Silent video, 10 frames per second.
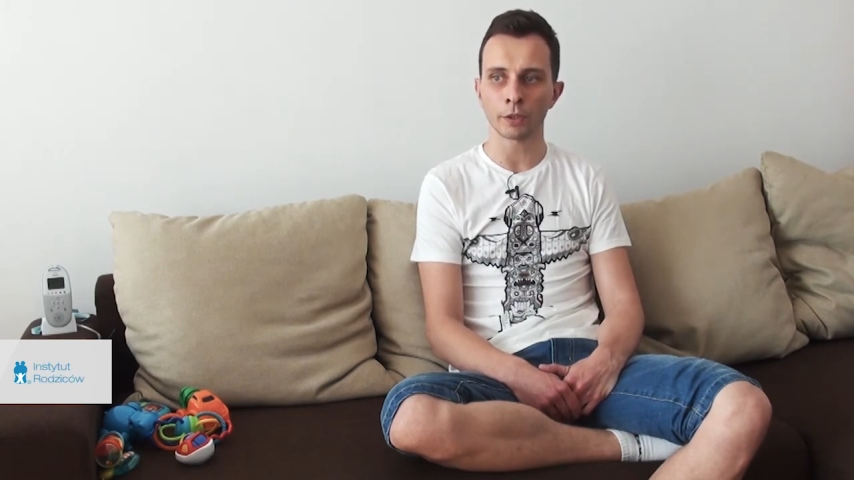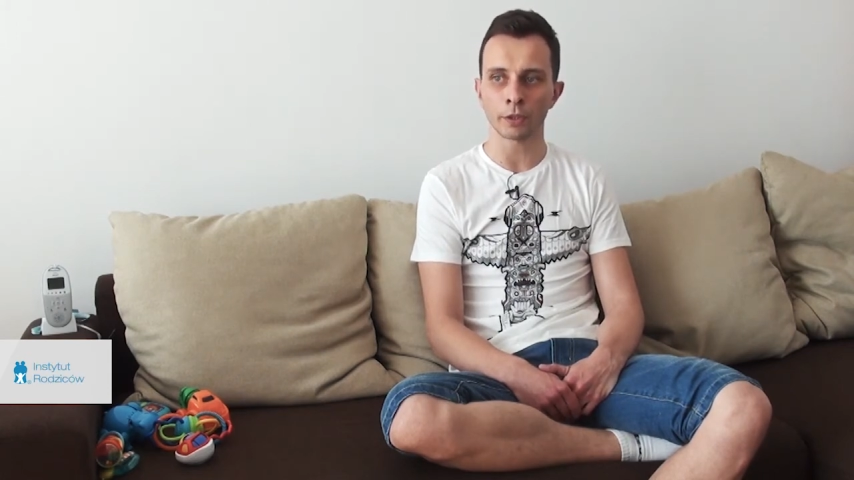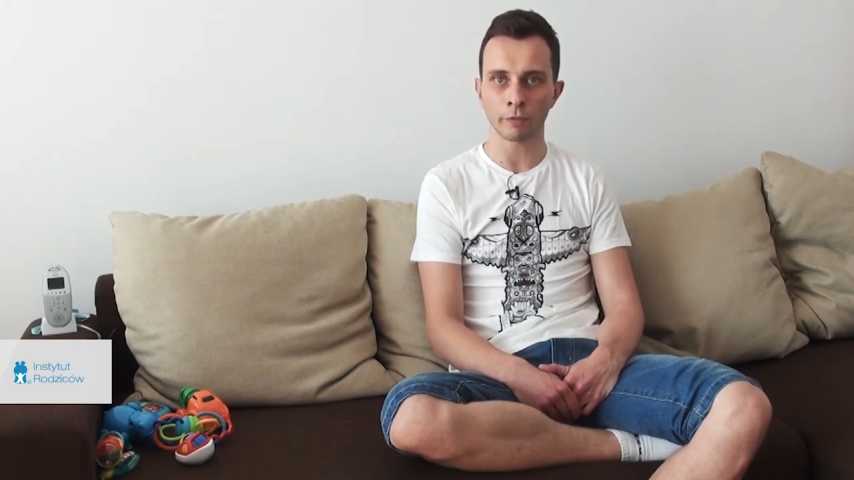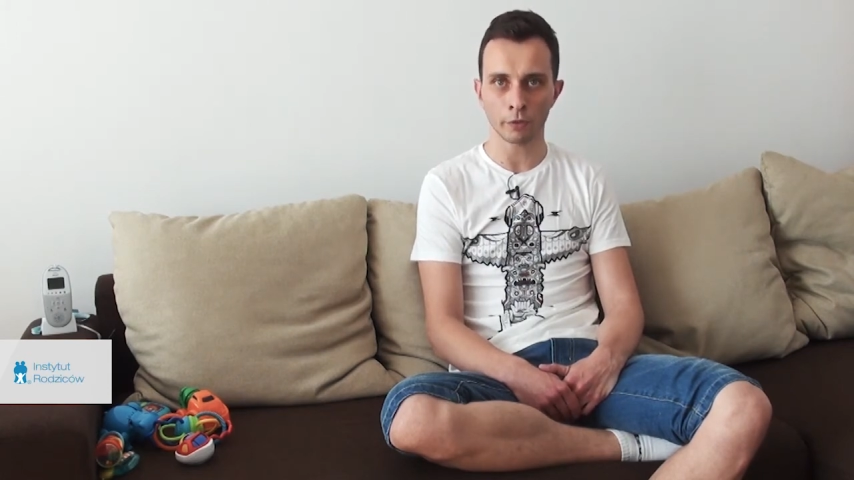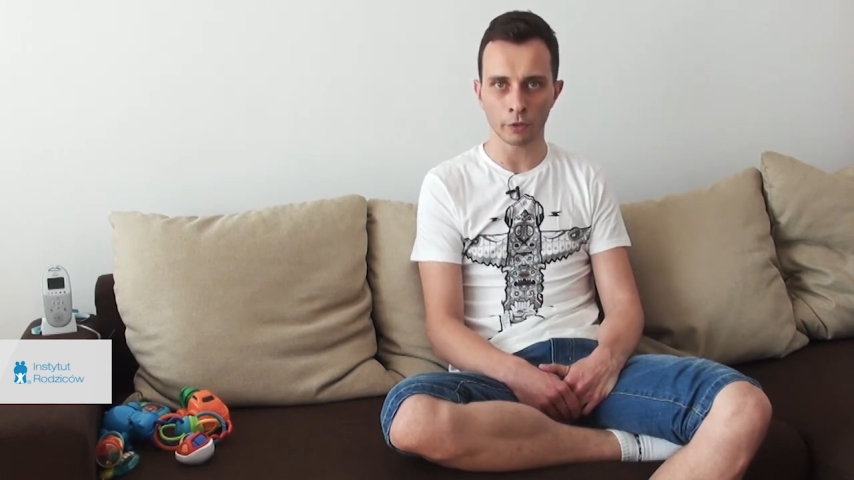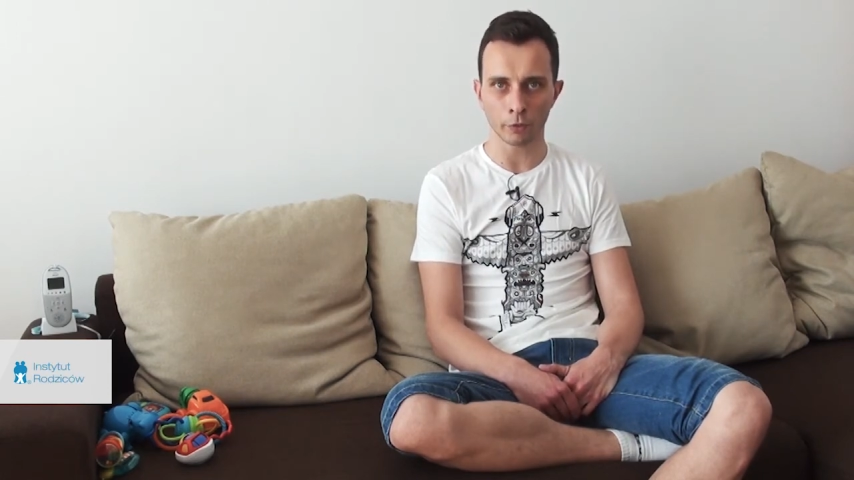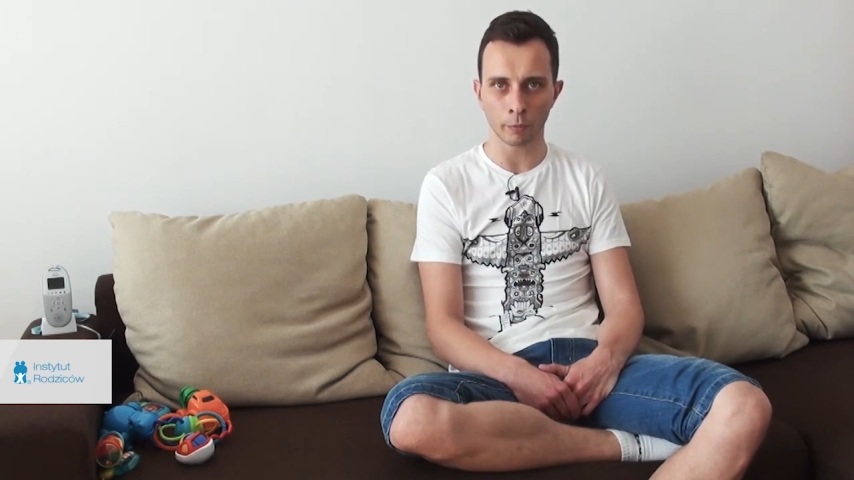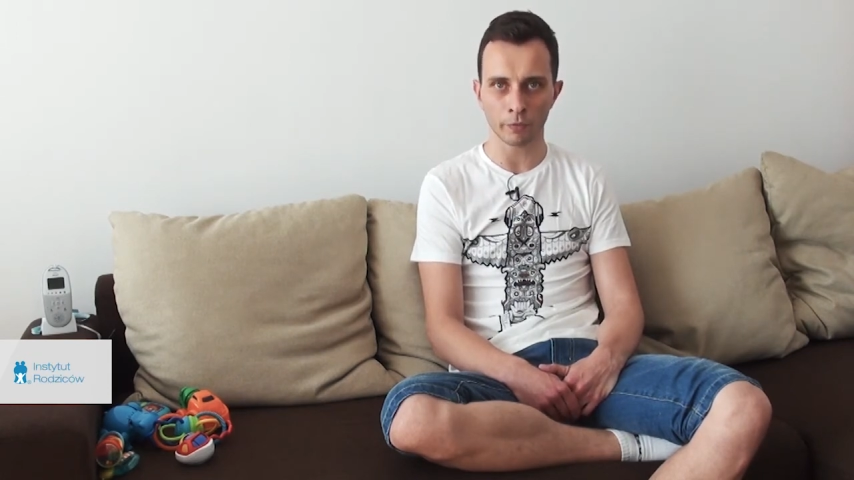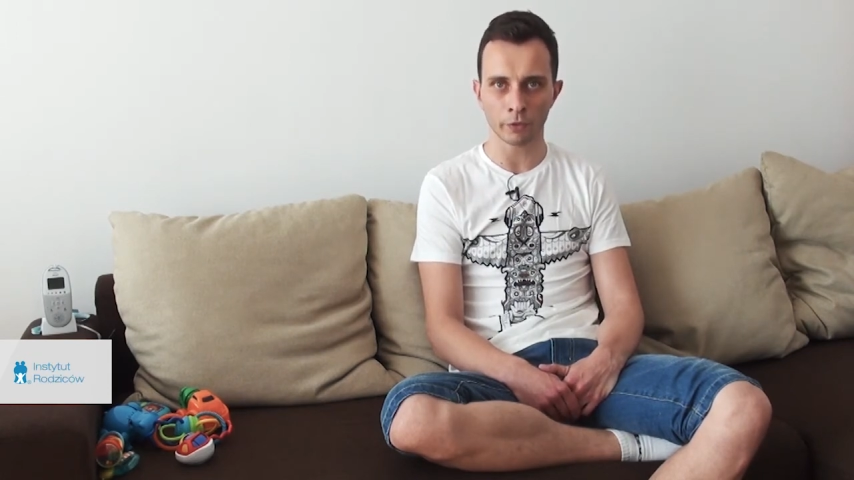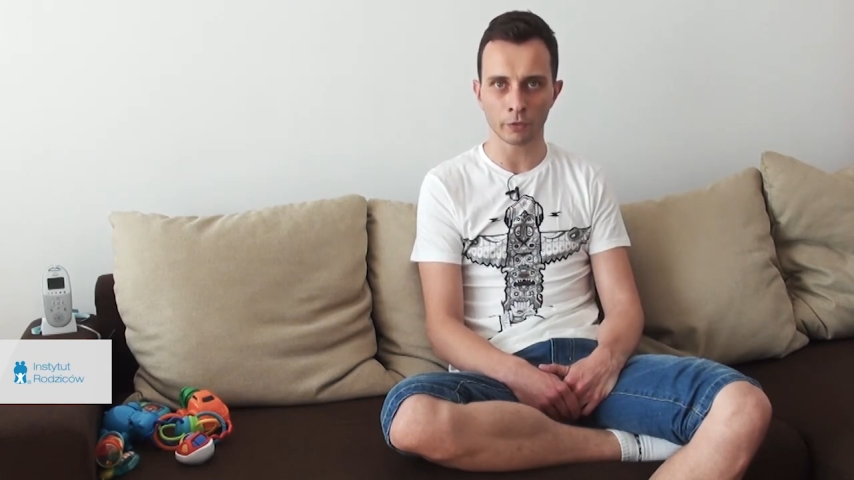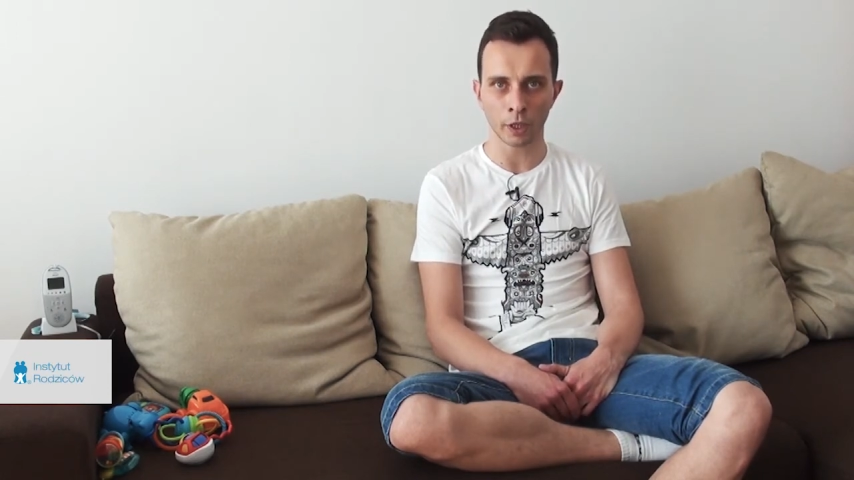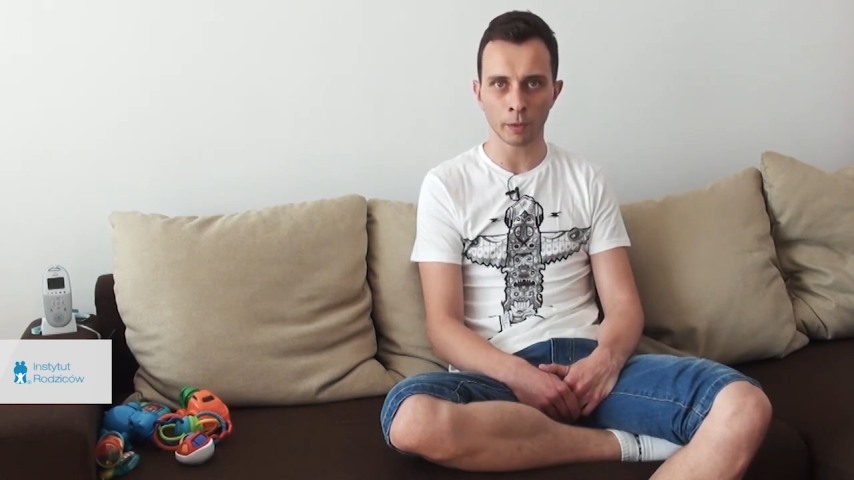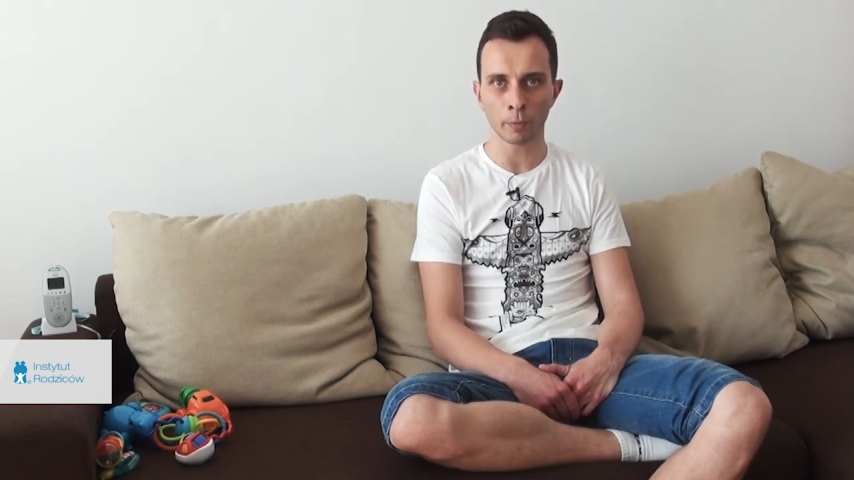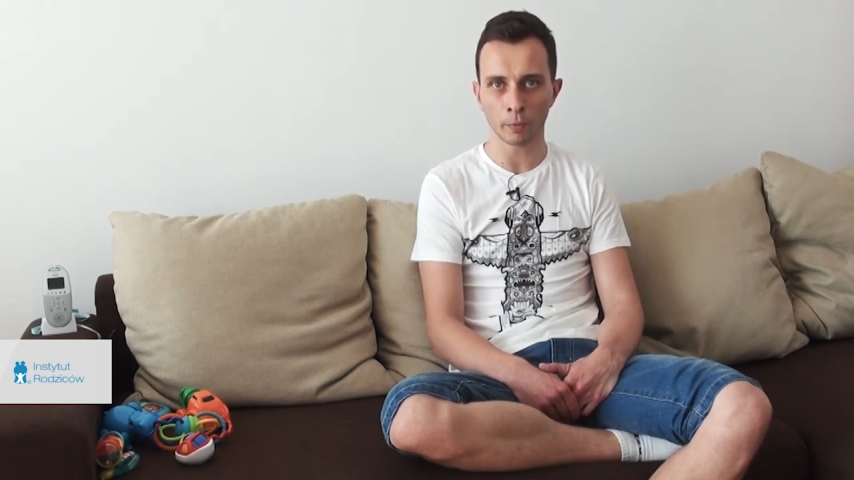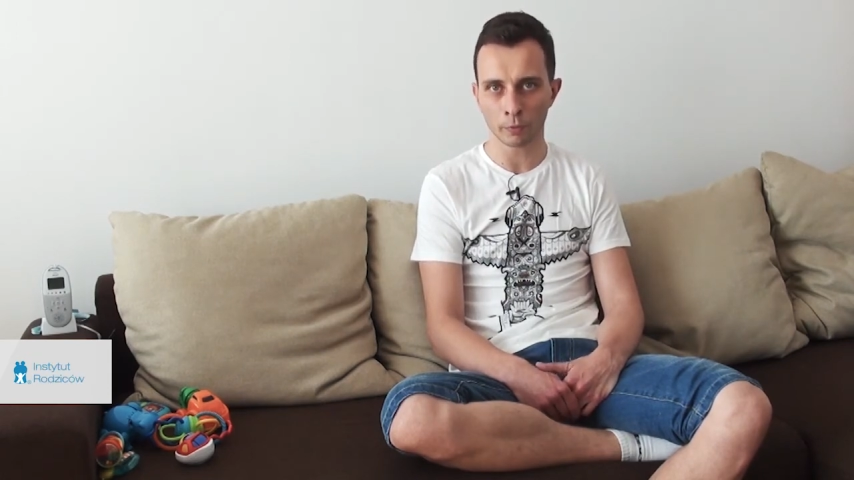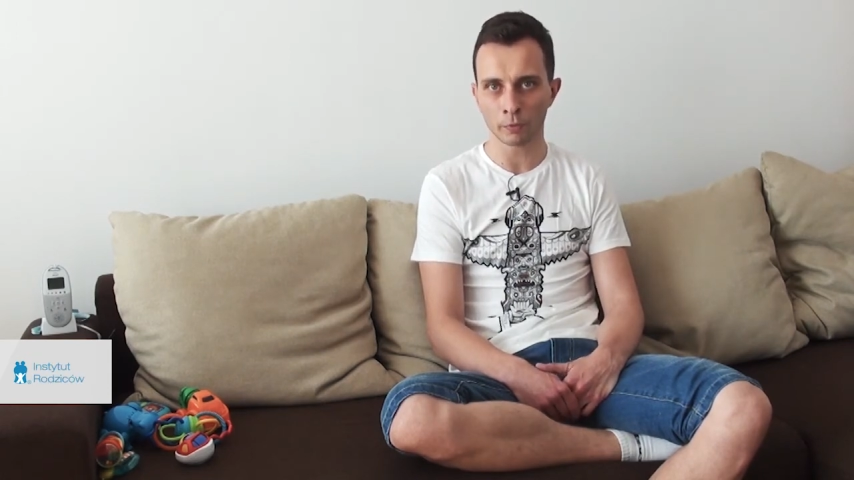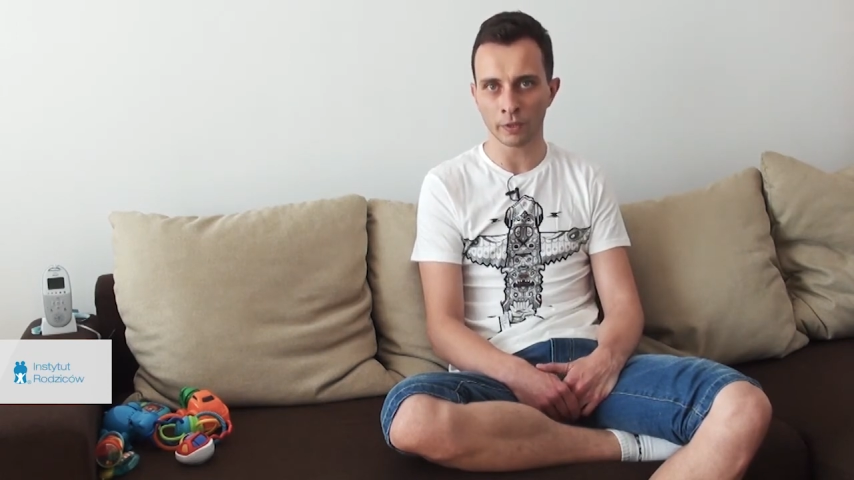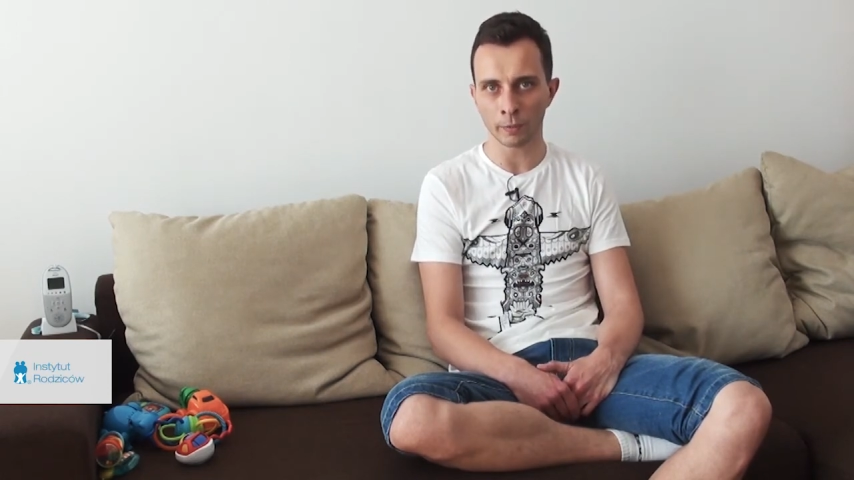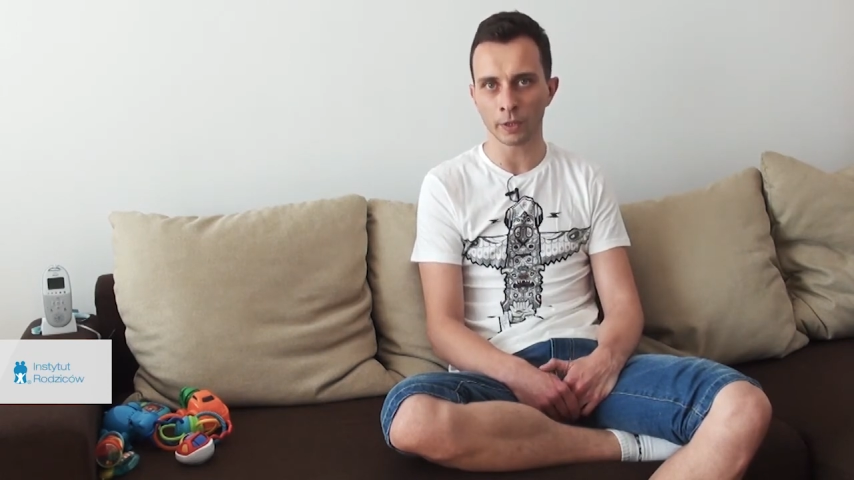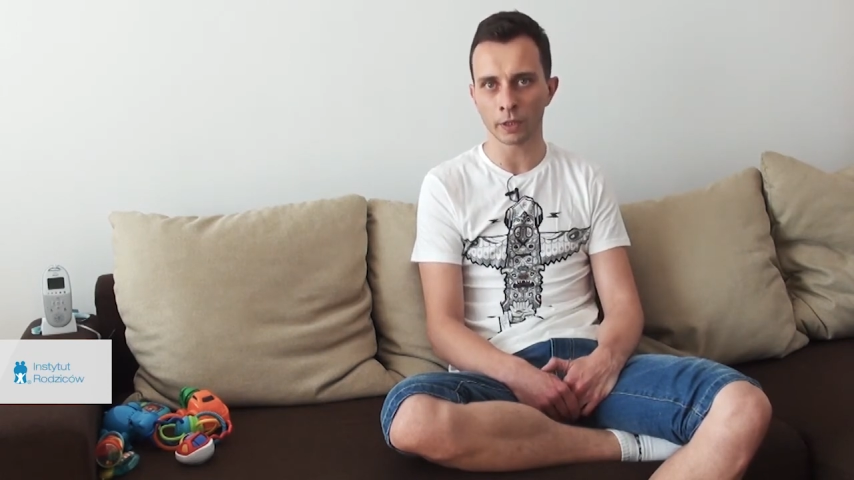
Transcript: nawilżacz powietrza i po prostu wiemy,